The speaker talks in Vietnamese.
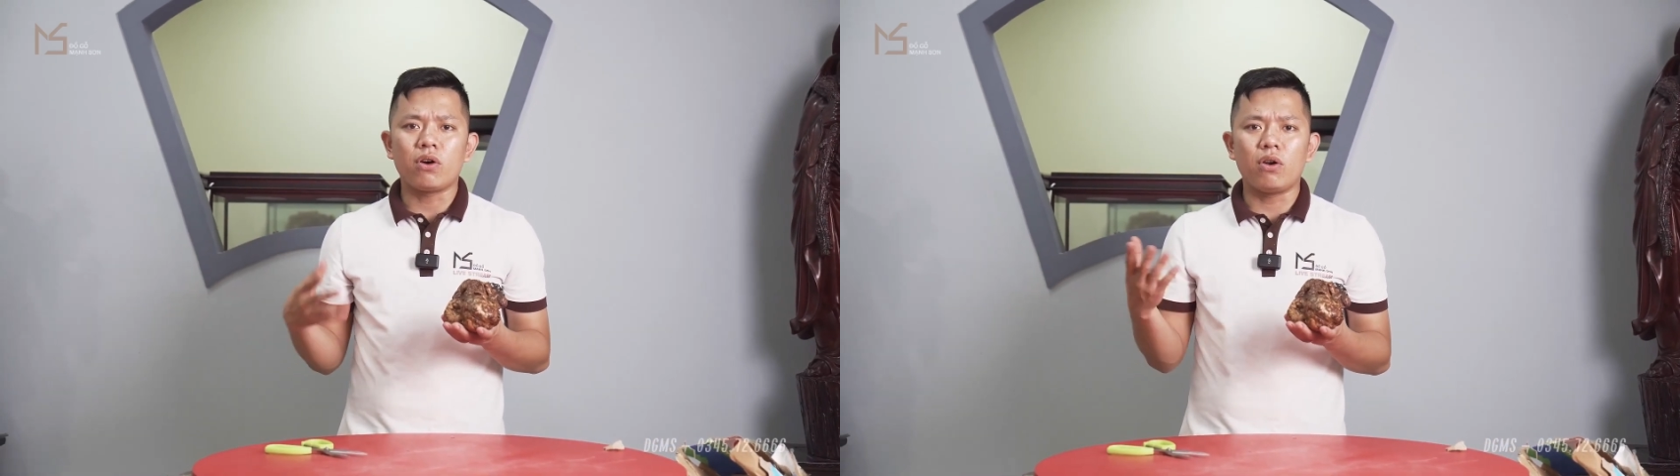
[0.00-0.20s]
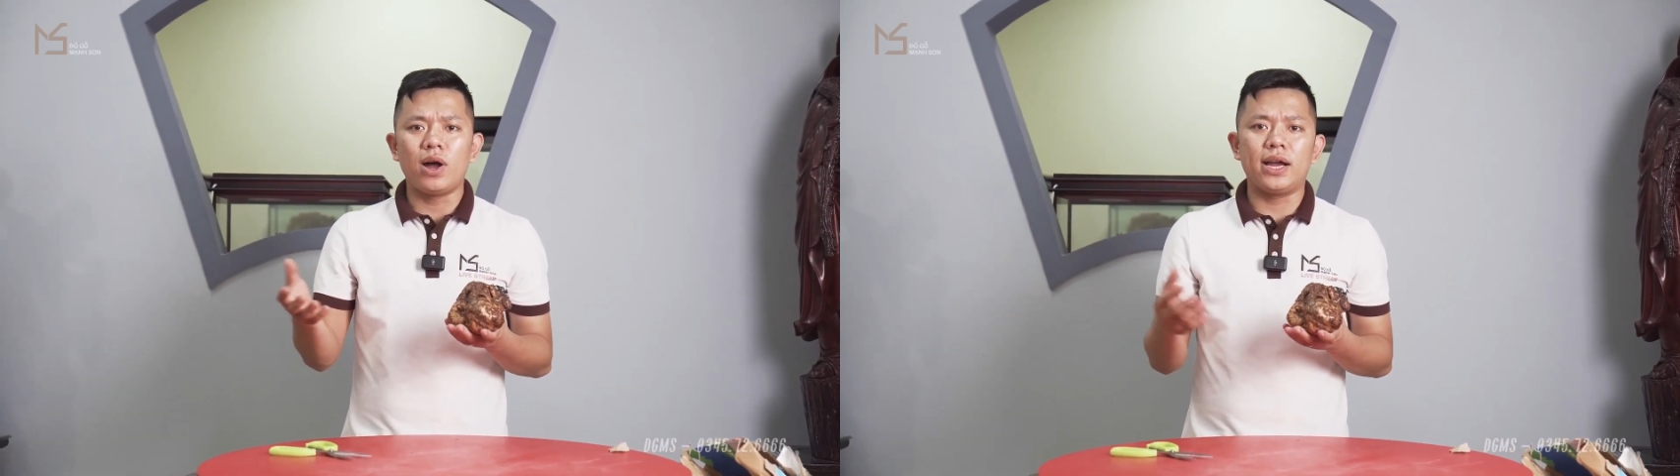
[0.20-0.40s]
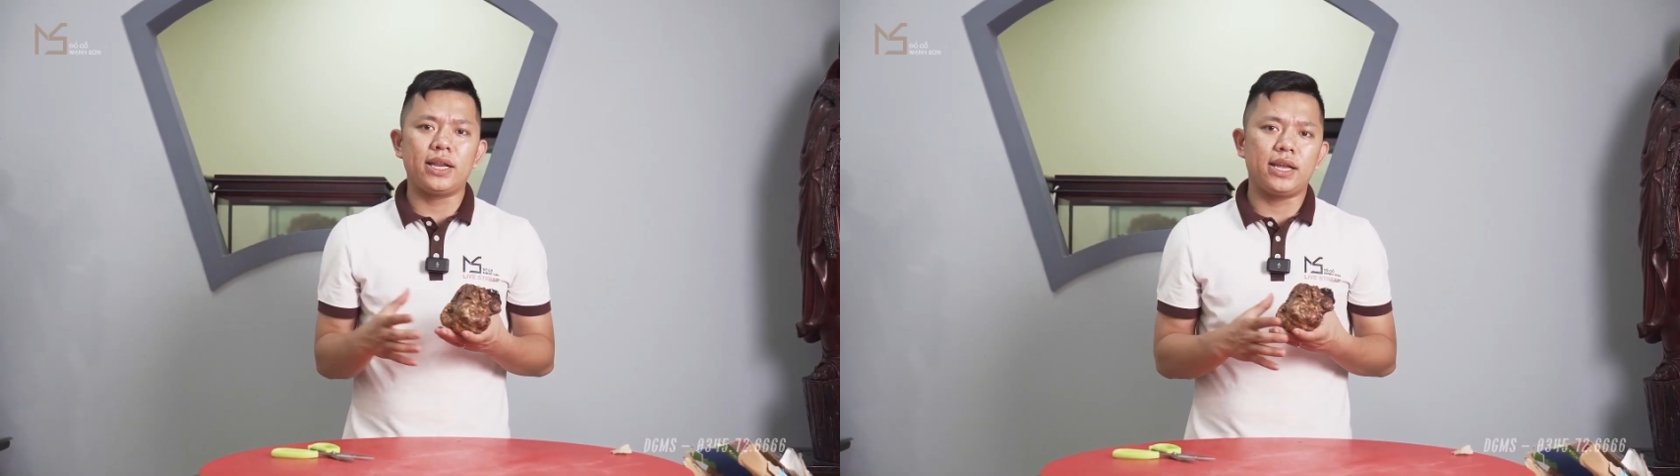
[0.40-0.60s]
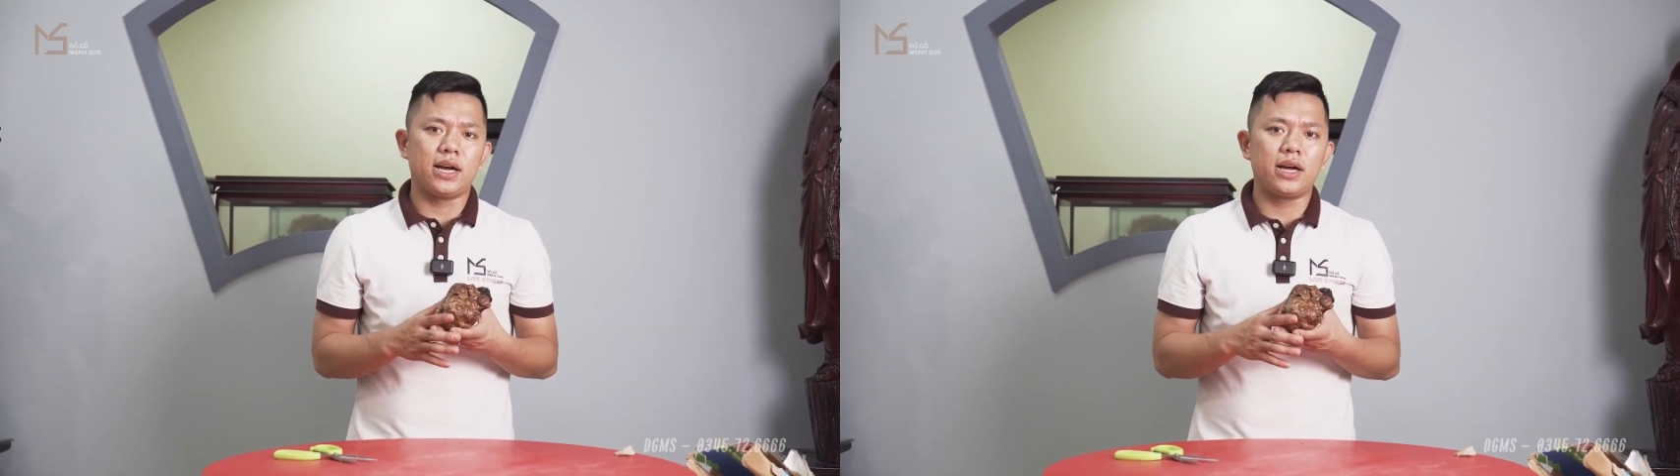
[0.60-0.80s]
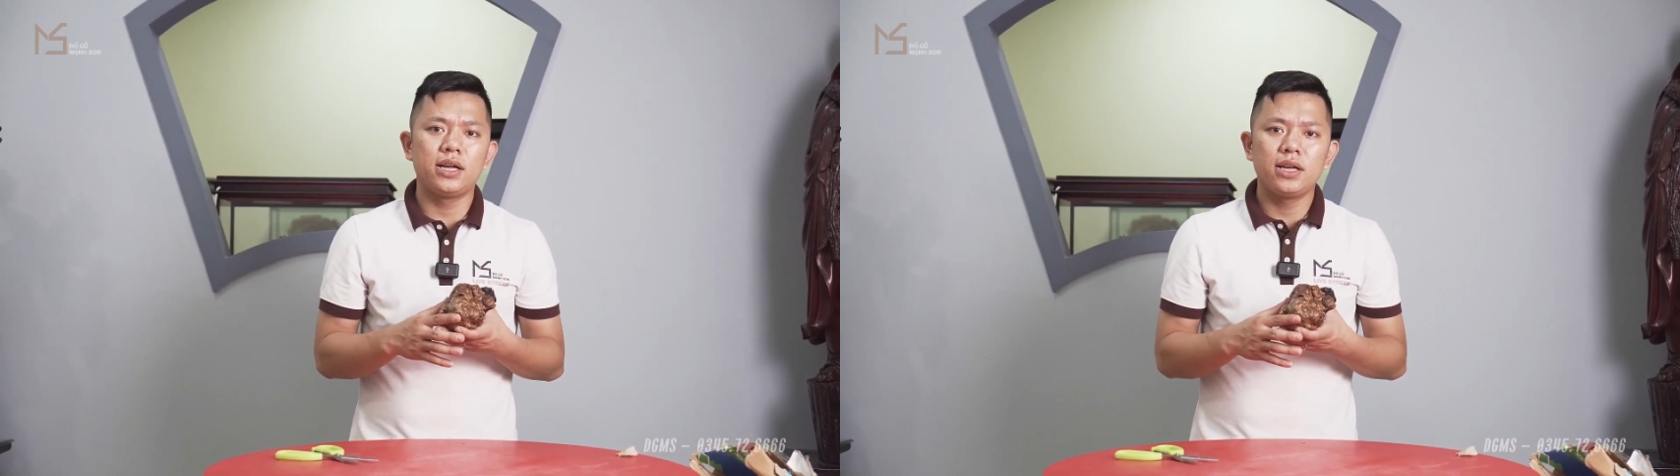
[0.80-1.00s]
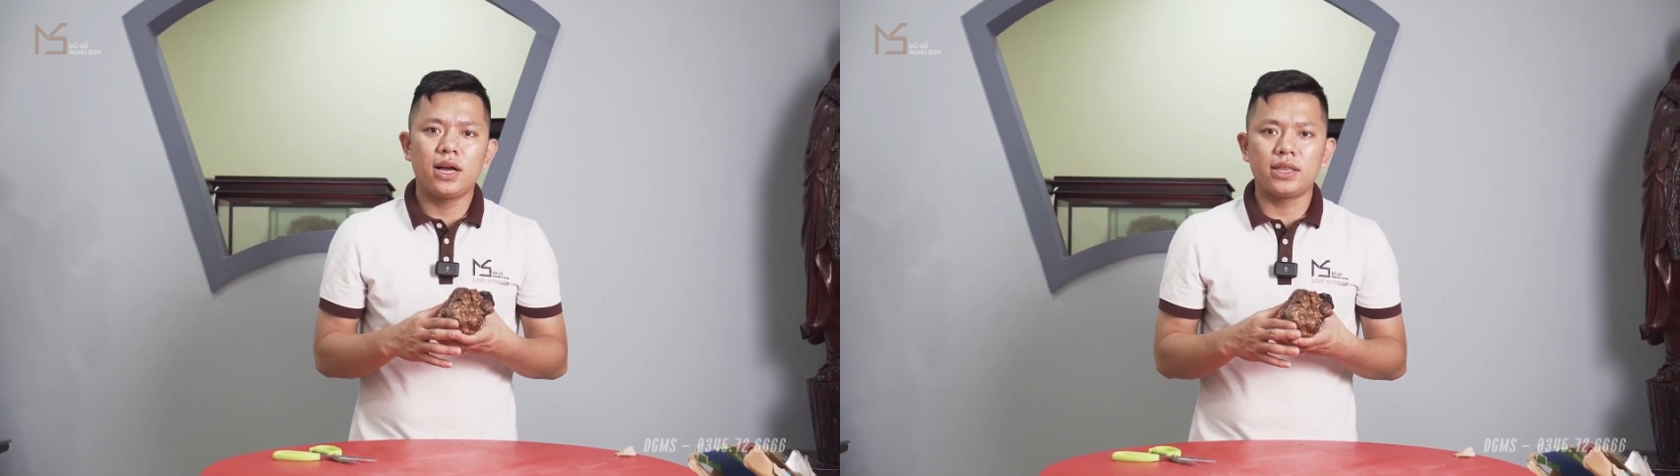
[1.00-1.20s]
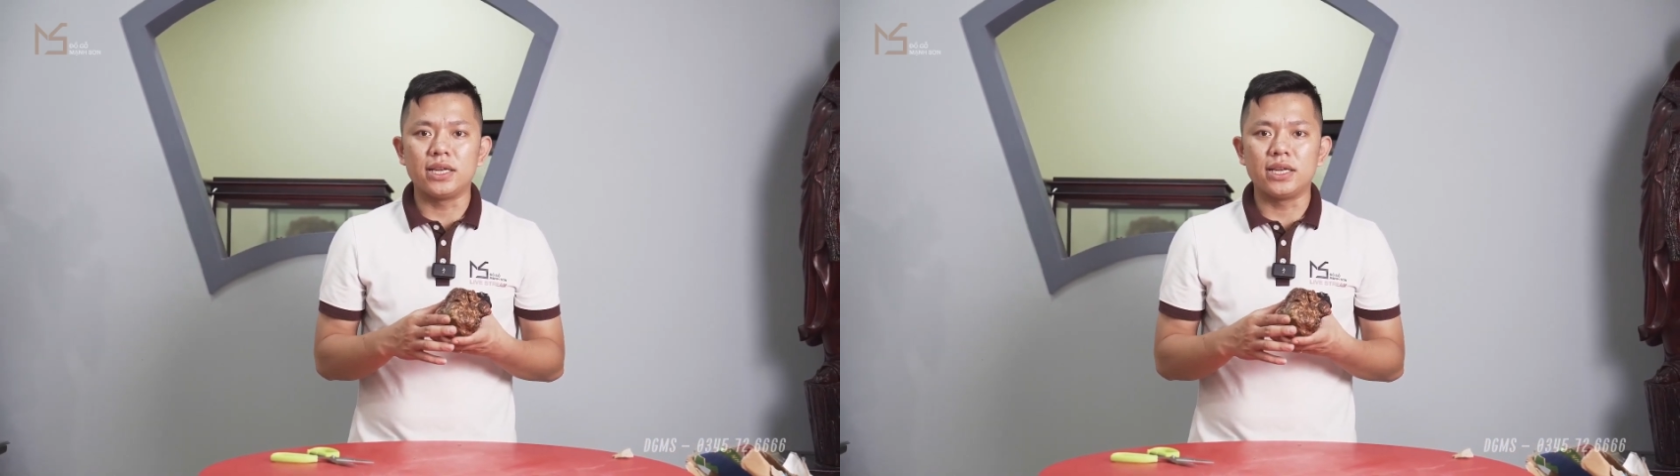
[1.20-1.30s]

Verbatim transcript: có loại thì uh,